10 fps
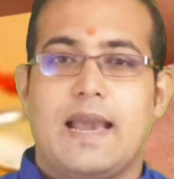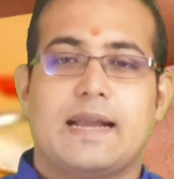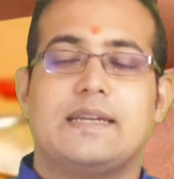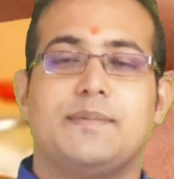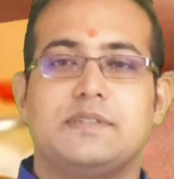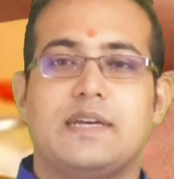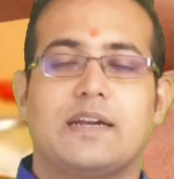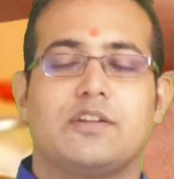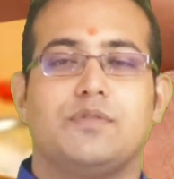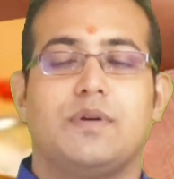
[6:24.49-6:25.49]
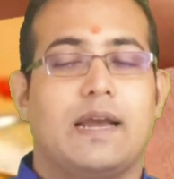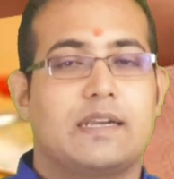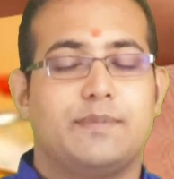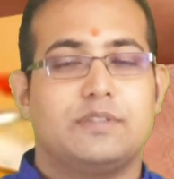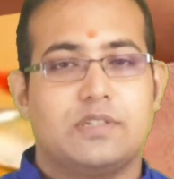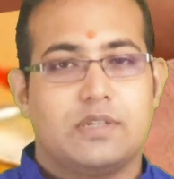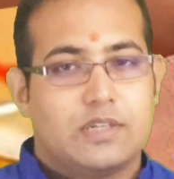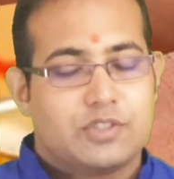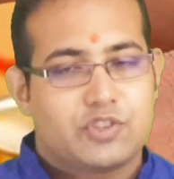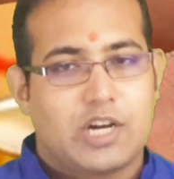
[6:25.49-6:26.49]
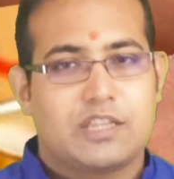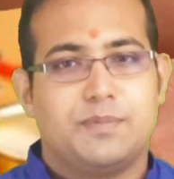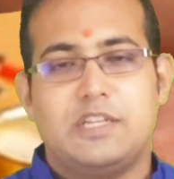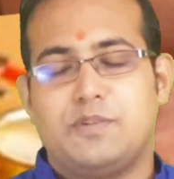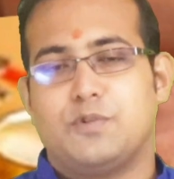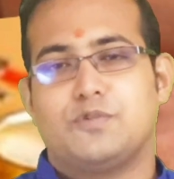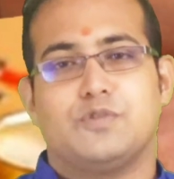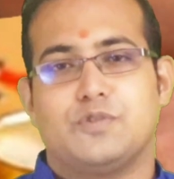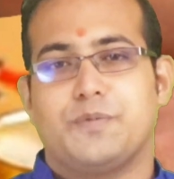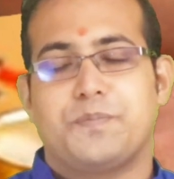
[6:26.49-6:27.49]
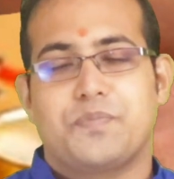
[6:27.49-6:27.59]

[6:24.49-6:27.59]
একটা বেজে আঠেরো একটা বেজে সাত মিনিট পর্যন্ত